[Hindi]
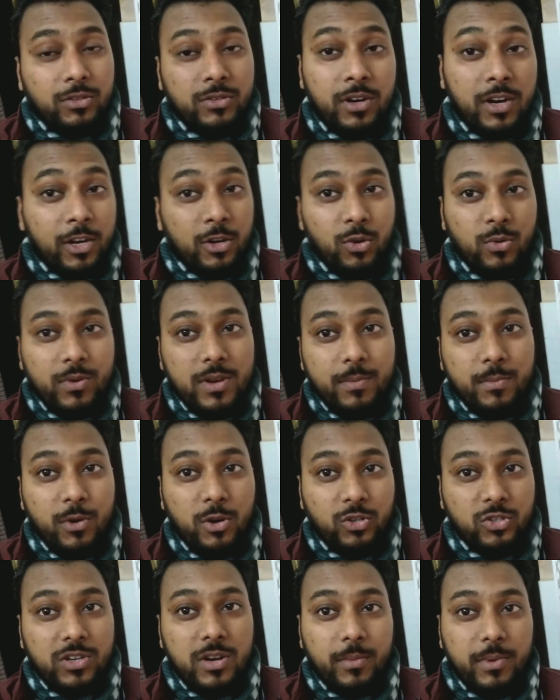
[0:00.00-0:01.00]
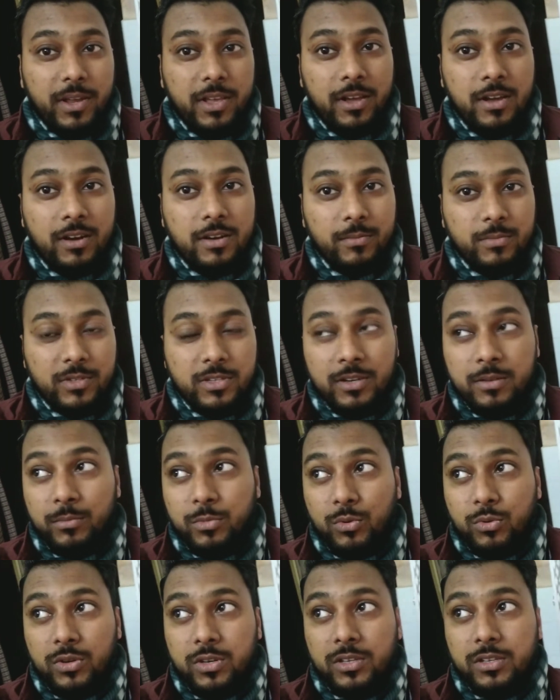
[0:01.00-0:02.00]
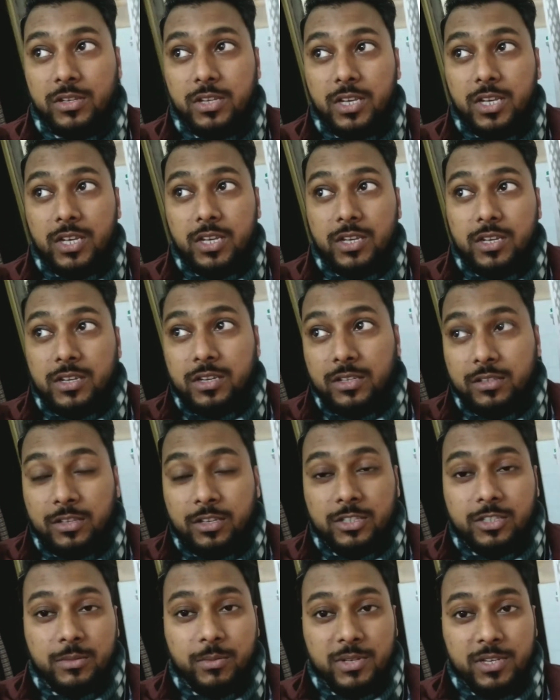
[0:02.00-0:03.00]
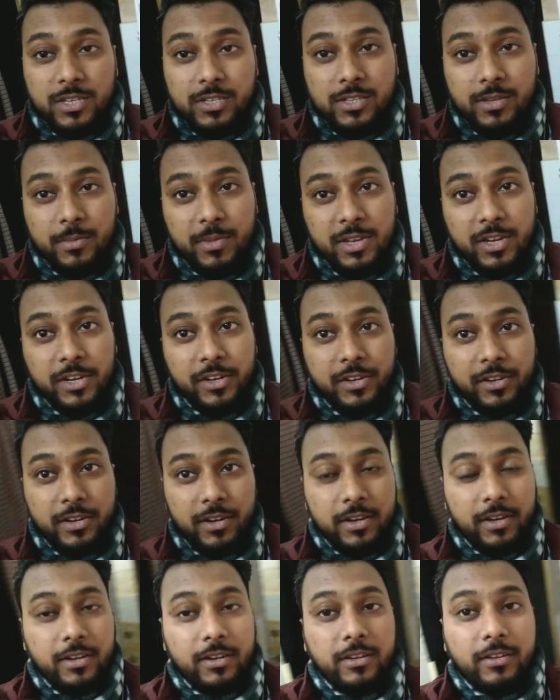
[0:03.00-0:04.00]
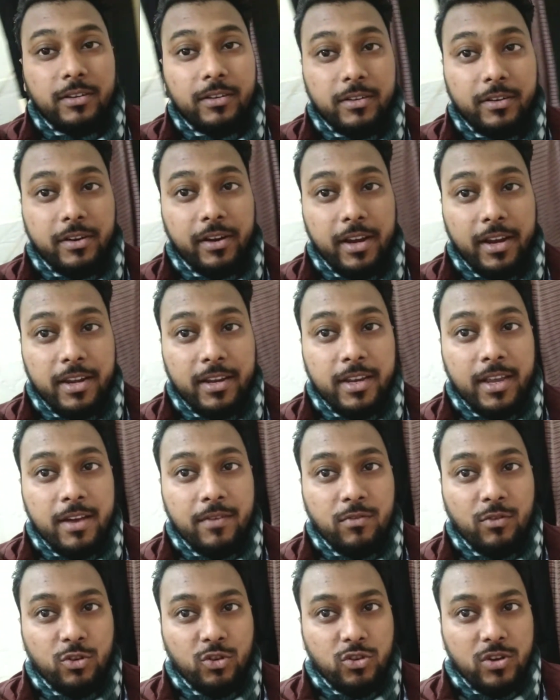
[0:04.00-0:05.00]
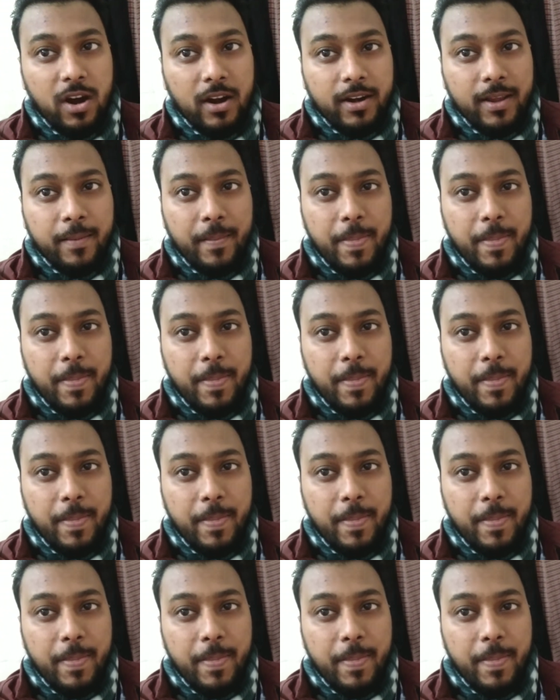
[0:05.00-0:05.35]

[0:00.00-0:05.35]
साढ़े नौ बजे पहुंचना पड़ेगा कम से कम क्योंकि दस बजे से मेरी एक ट्रेनिंग है वो स्टार्ट है